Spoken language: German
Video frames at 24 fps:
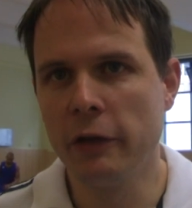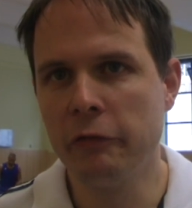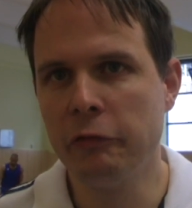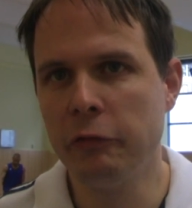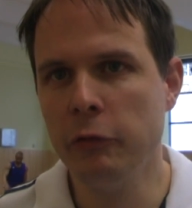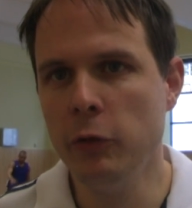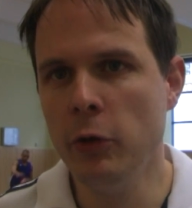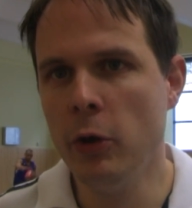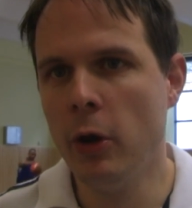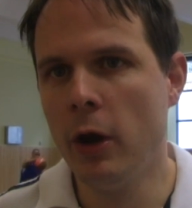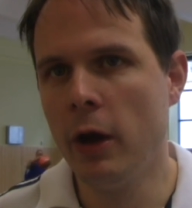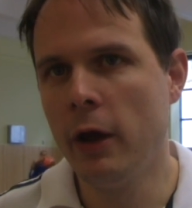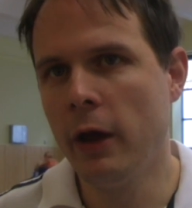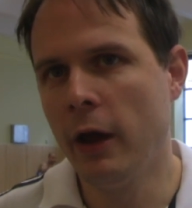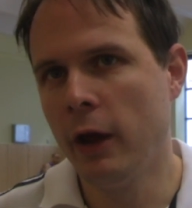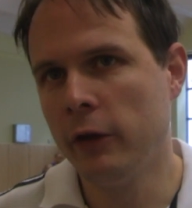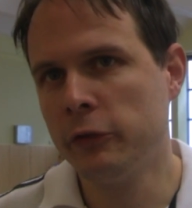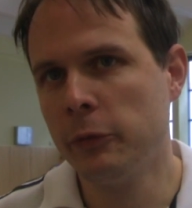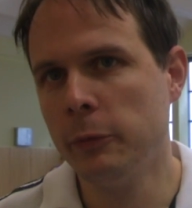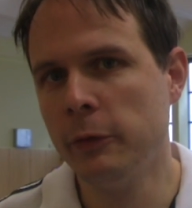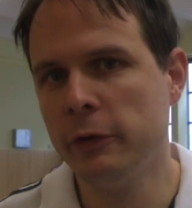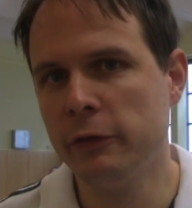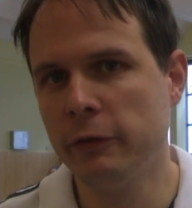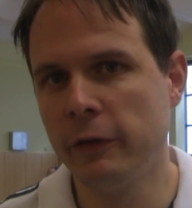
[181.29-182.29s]
dafür,
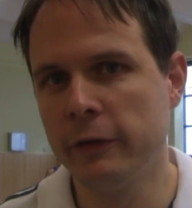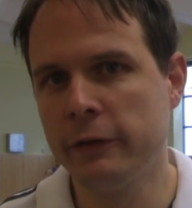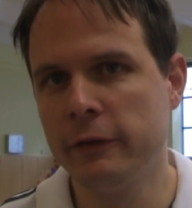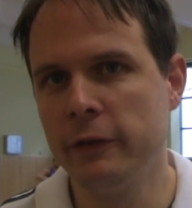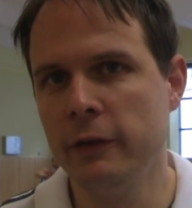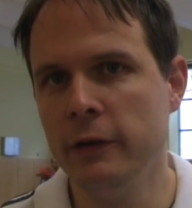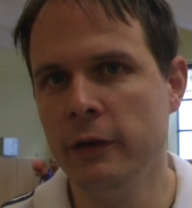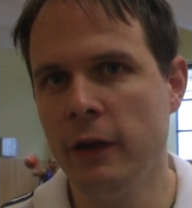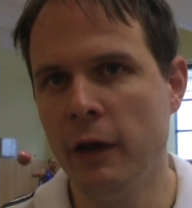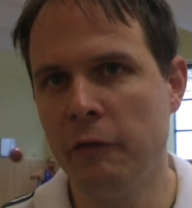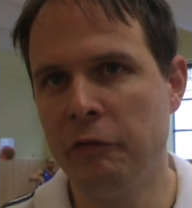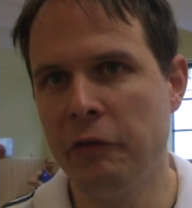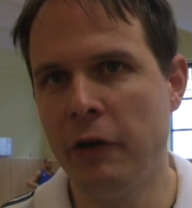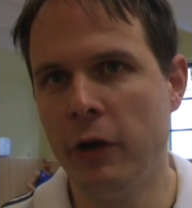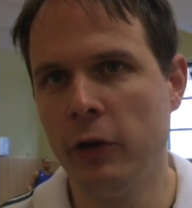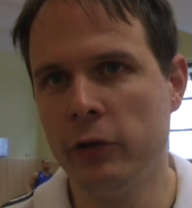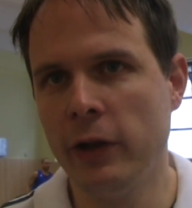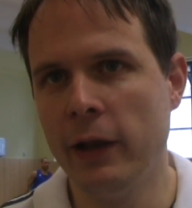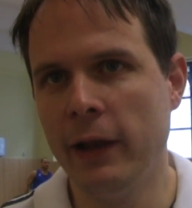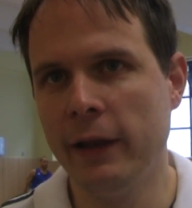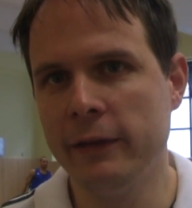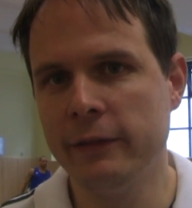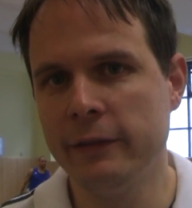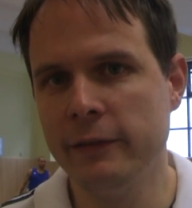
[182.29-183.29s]
zumindest was die
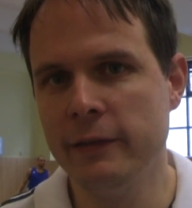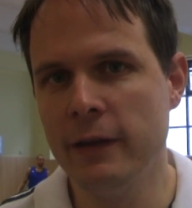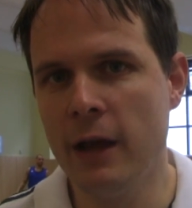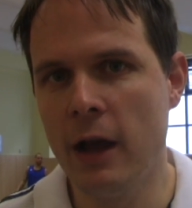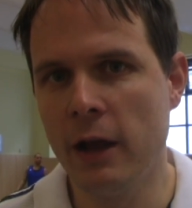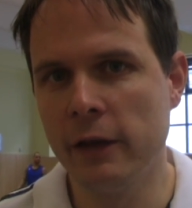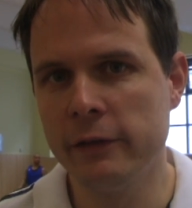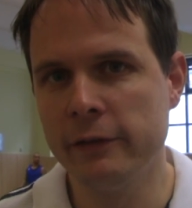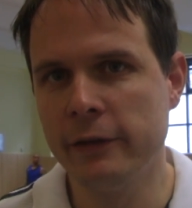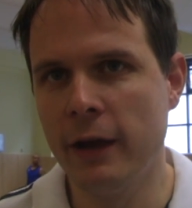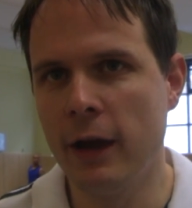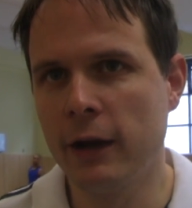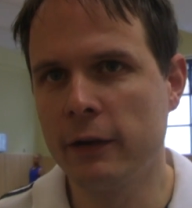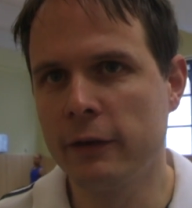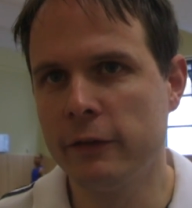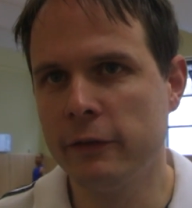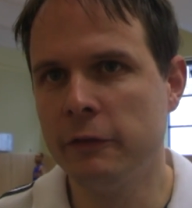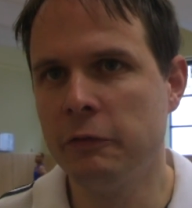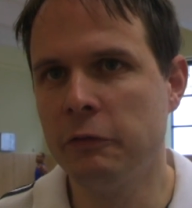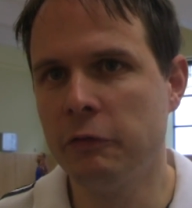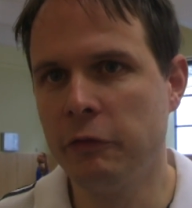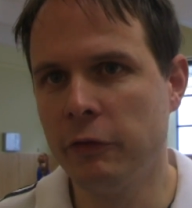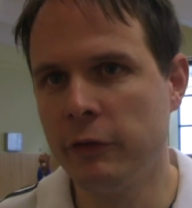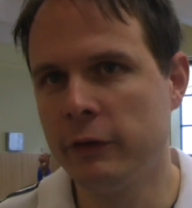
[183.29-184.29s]
Erfahrung der letzten Jahre sagt,
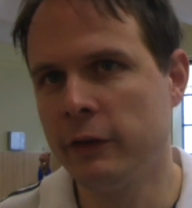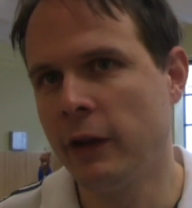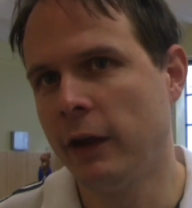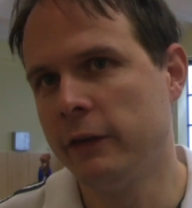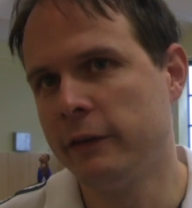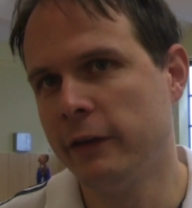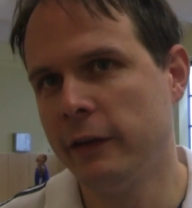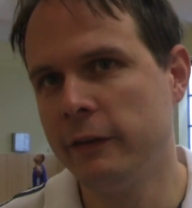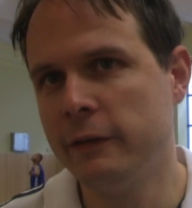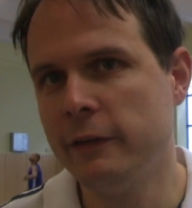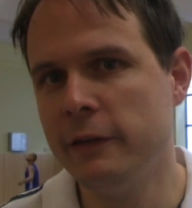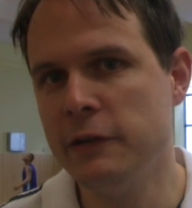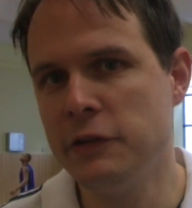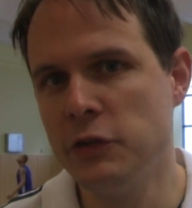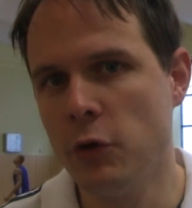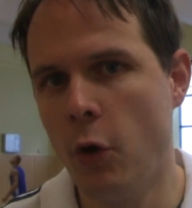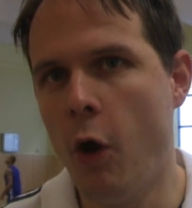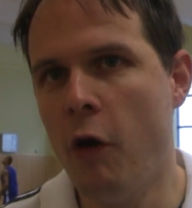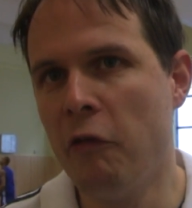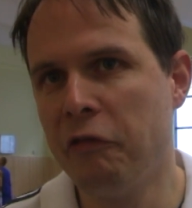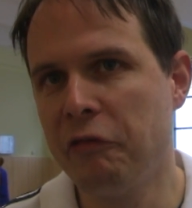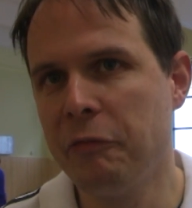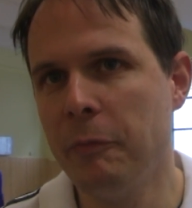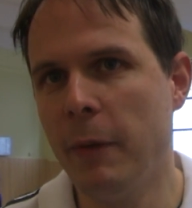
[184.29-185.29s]
dass es tatsächlich
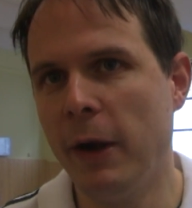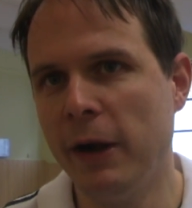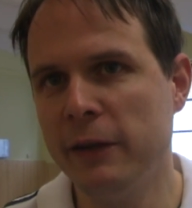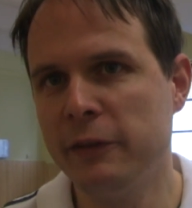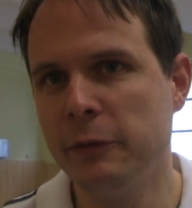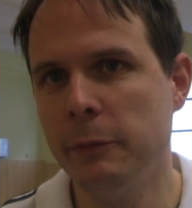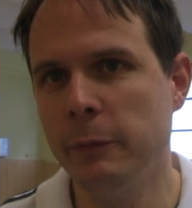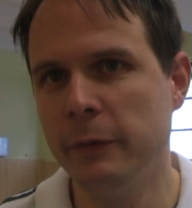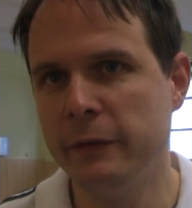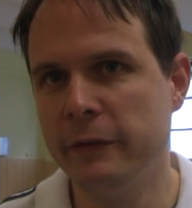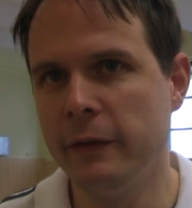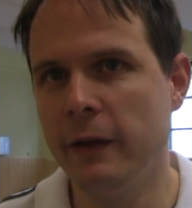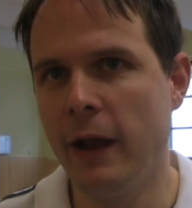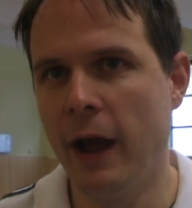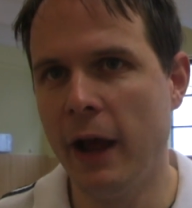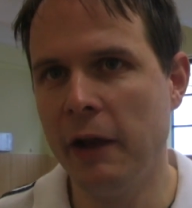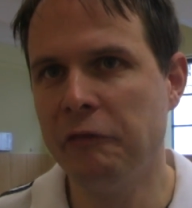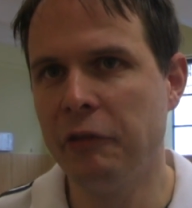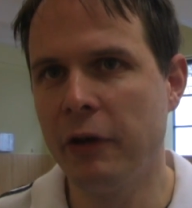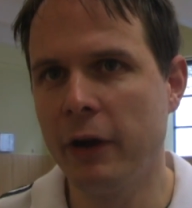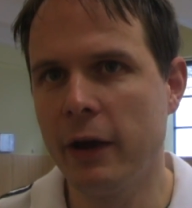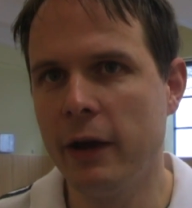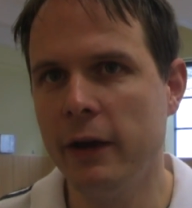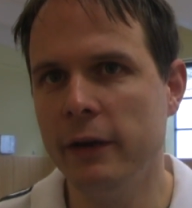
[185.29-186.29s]
oftmals ein bisschen
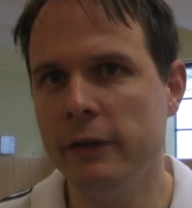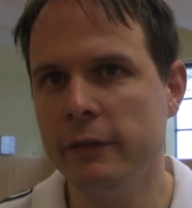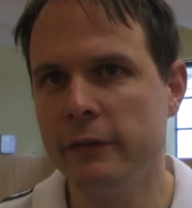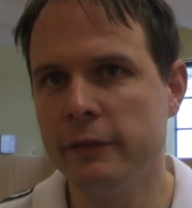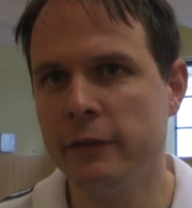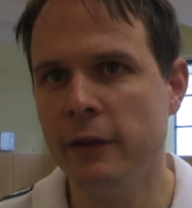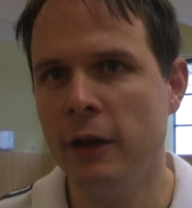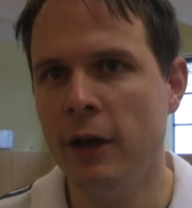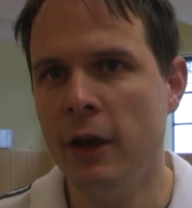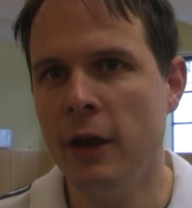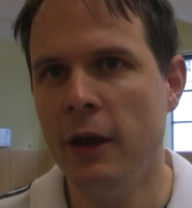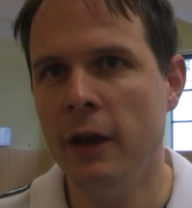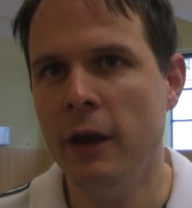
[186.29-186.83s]
einfacher ist,